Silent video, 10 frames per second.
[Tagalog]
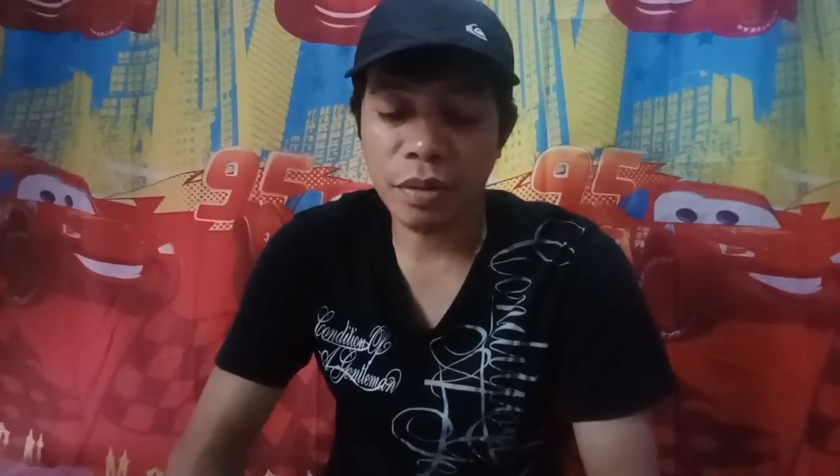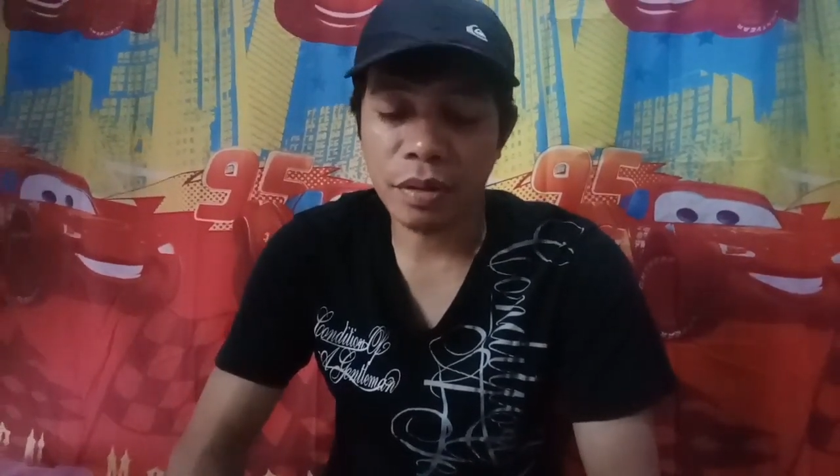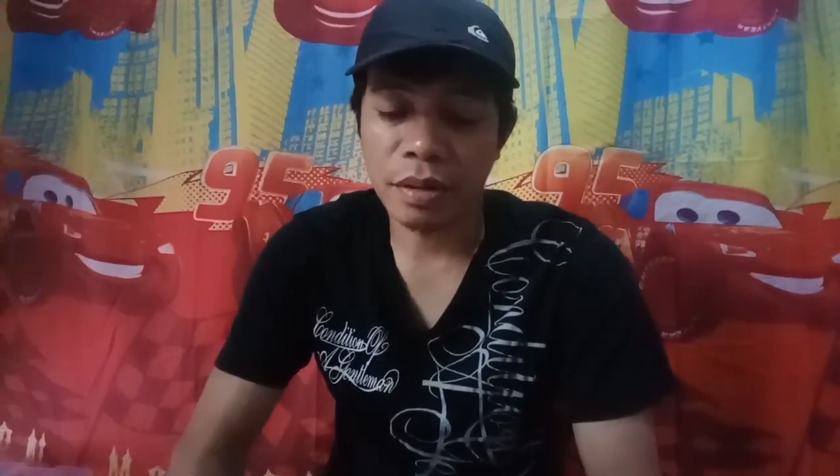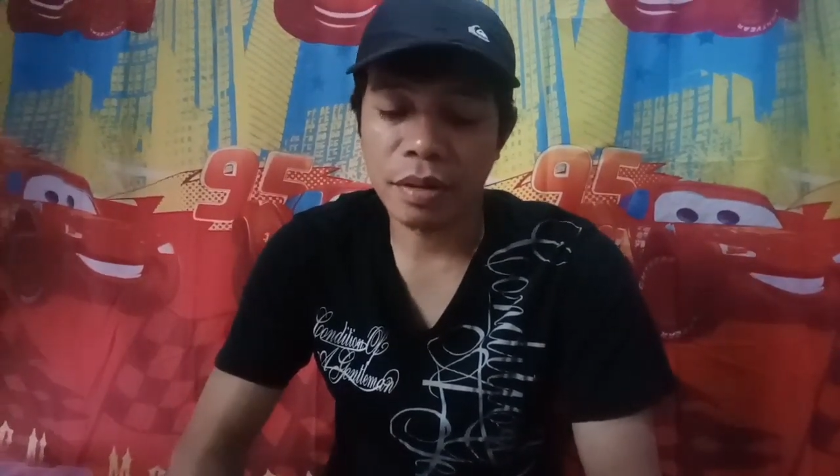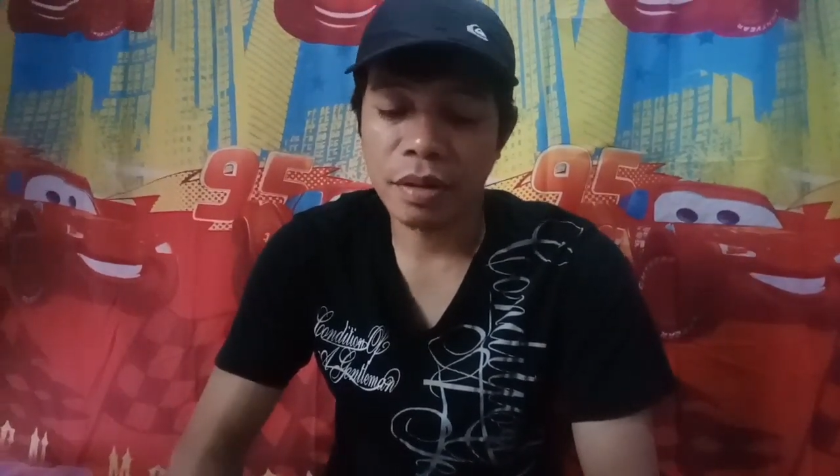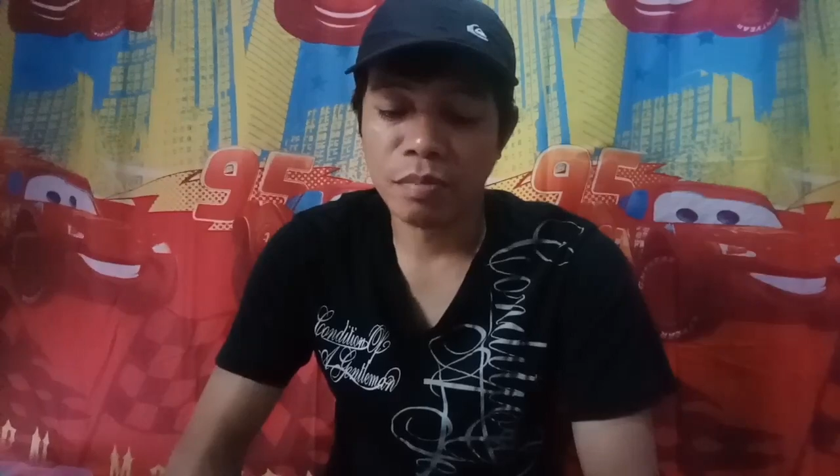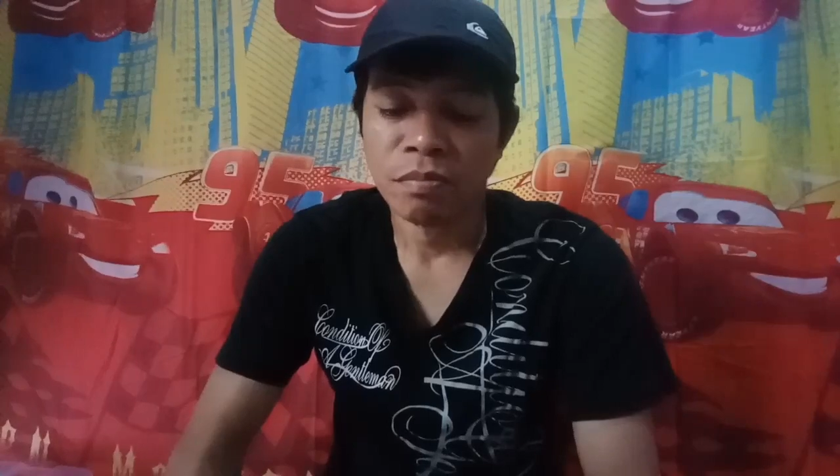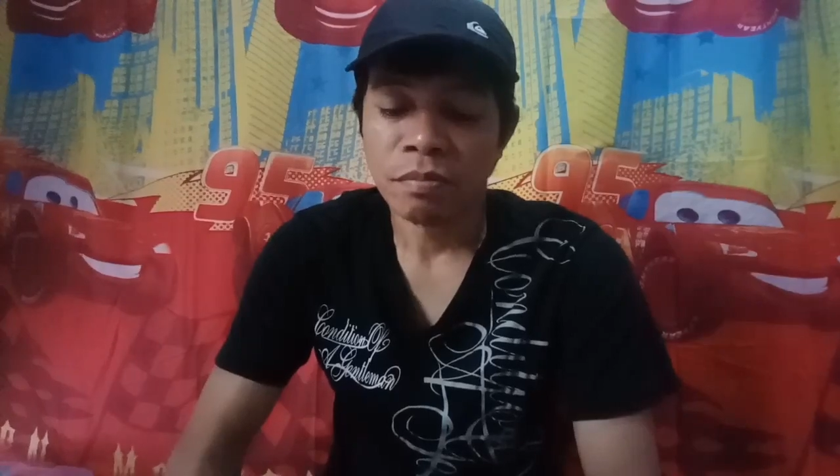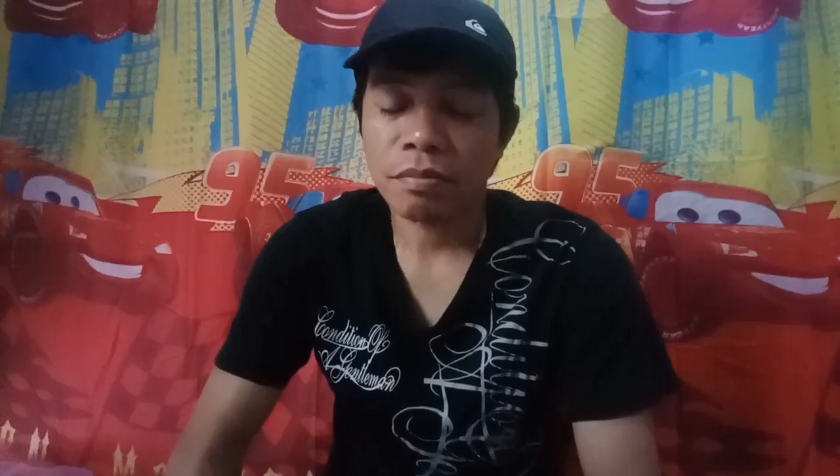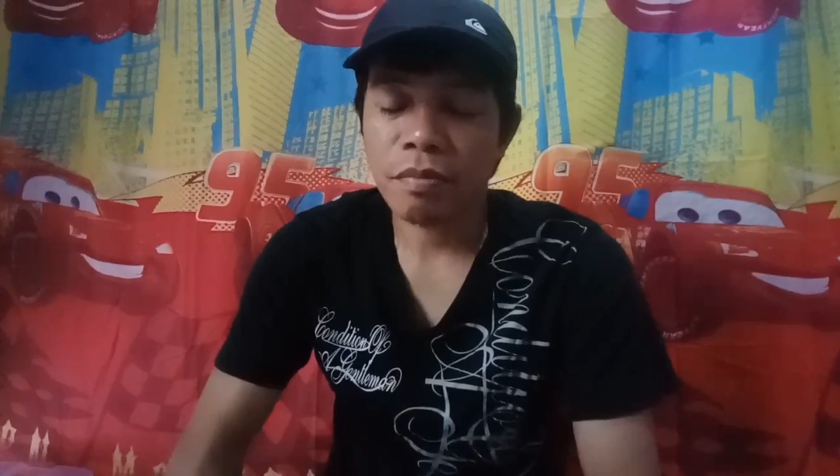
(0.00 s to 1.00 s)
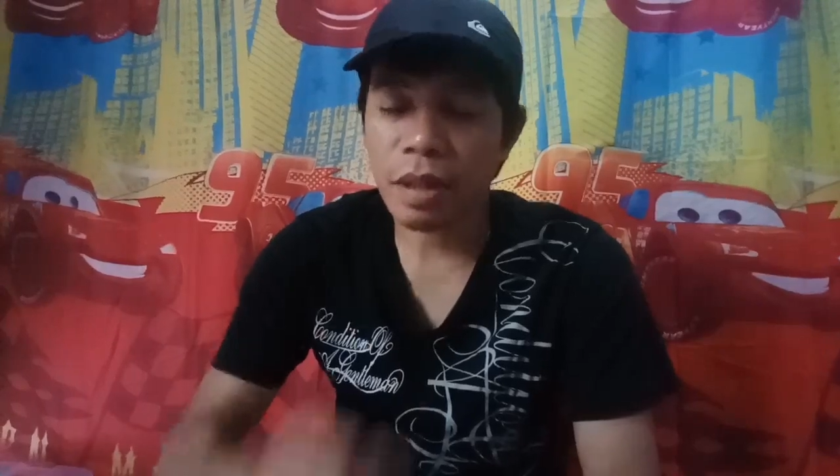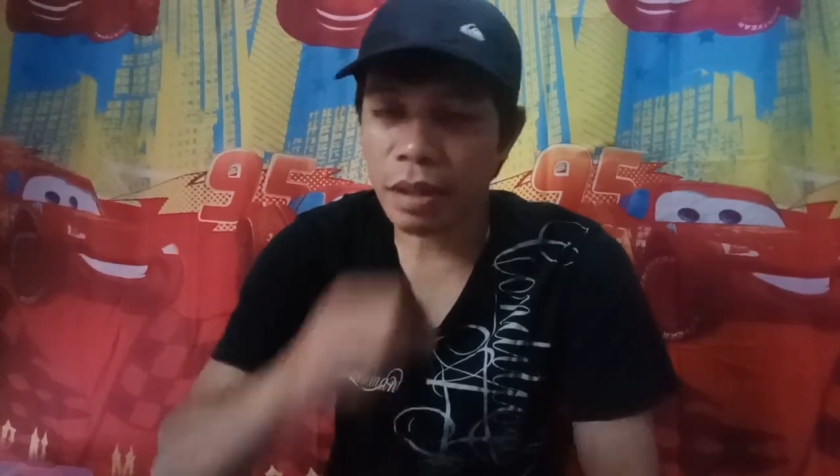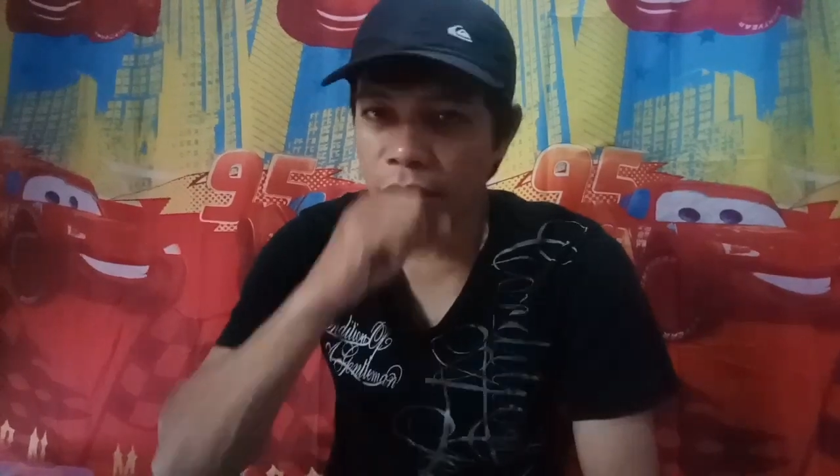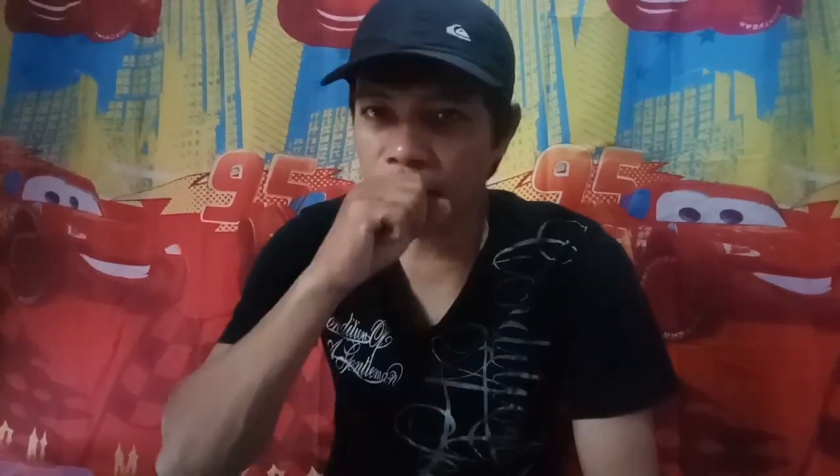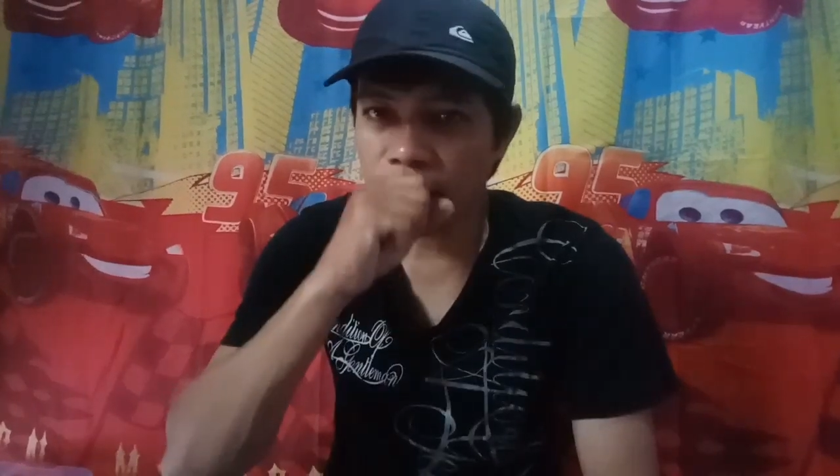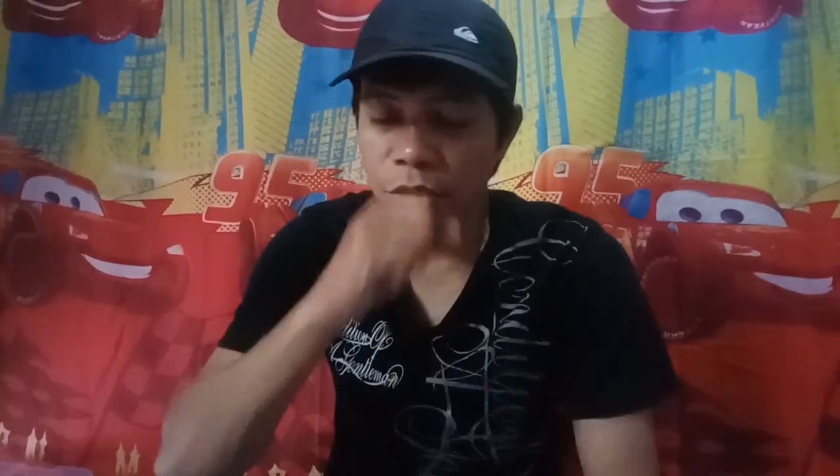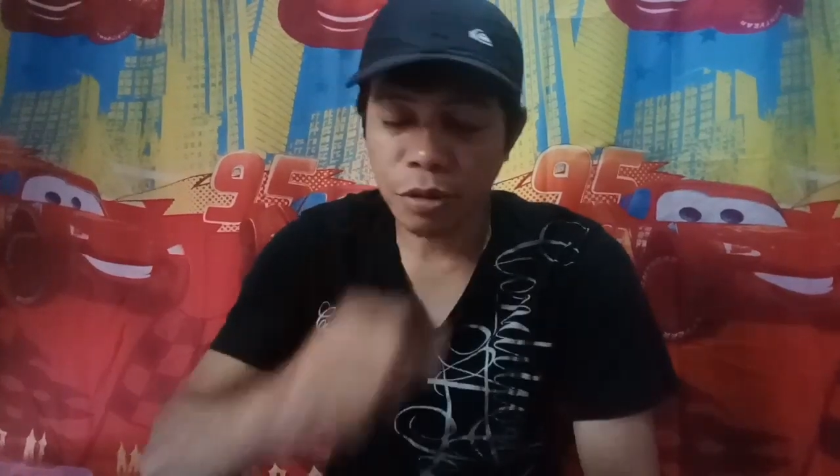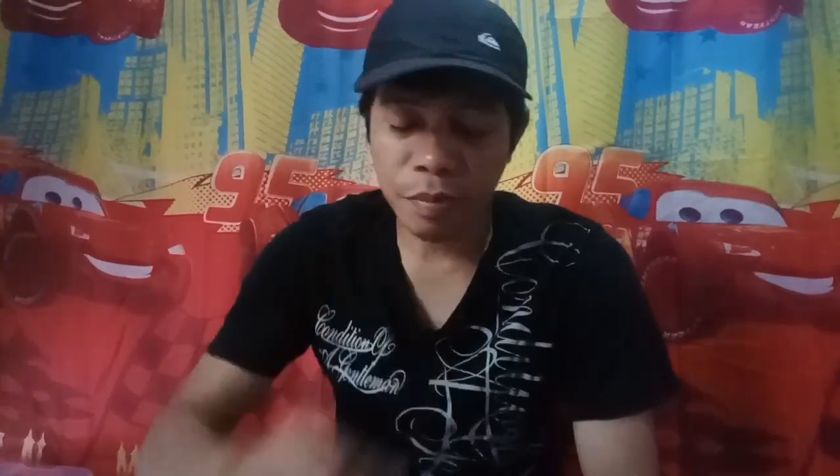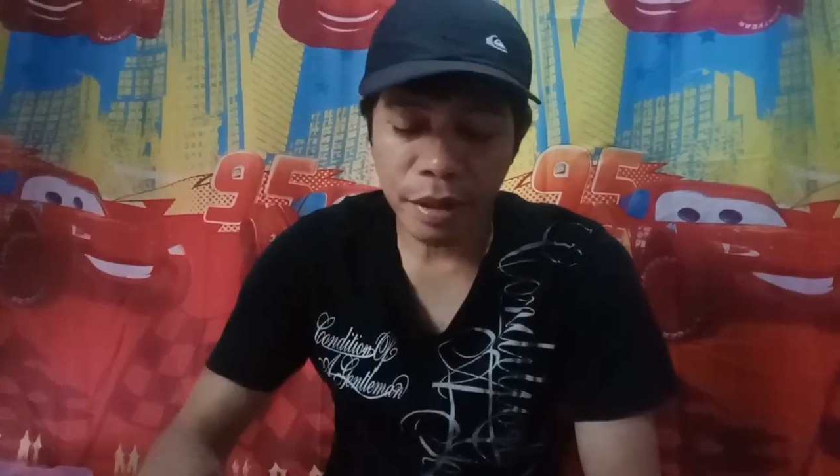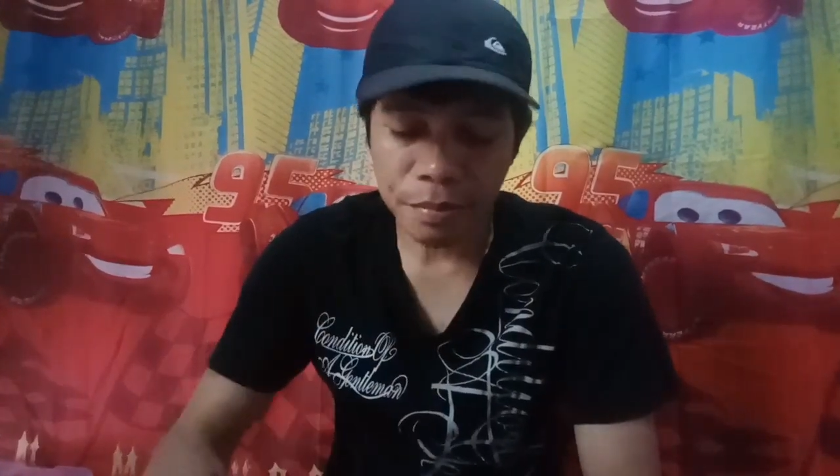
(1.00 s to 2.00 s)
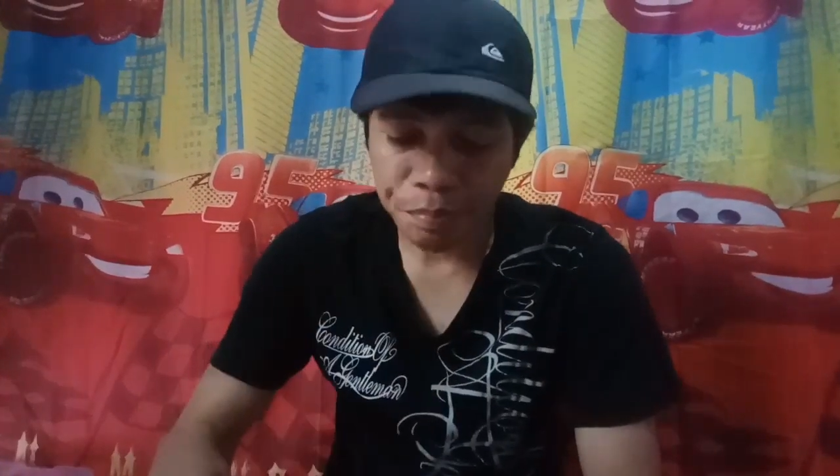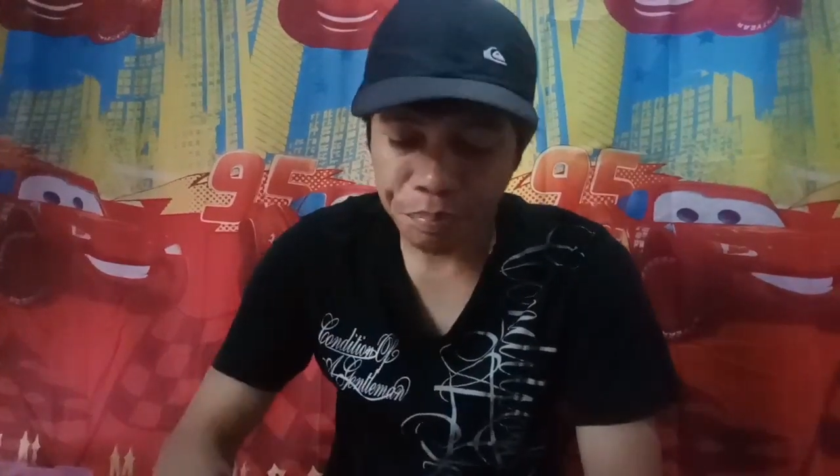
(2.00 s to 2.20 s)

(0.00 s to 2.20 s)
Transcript: noon. Me.